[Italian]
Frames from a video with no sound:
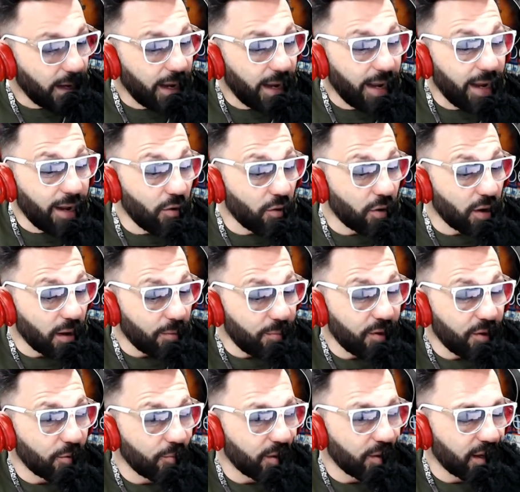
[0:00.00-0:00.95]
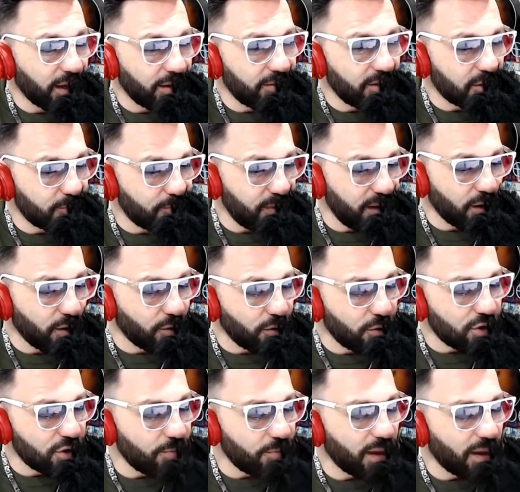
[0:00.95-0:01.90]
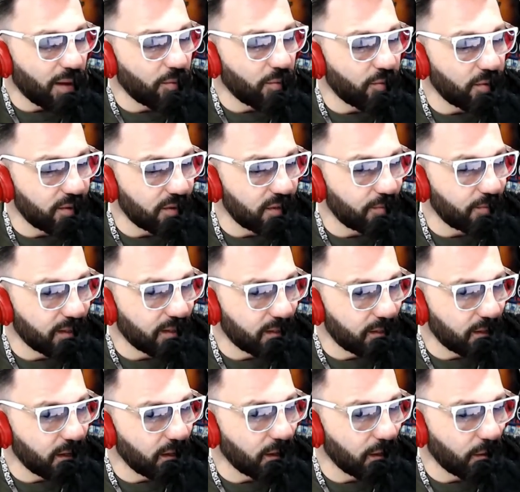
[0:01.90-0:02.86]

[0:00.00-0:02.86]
Eh, ho capito perché vi spiego, noi abbiamo questi pazienti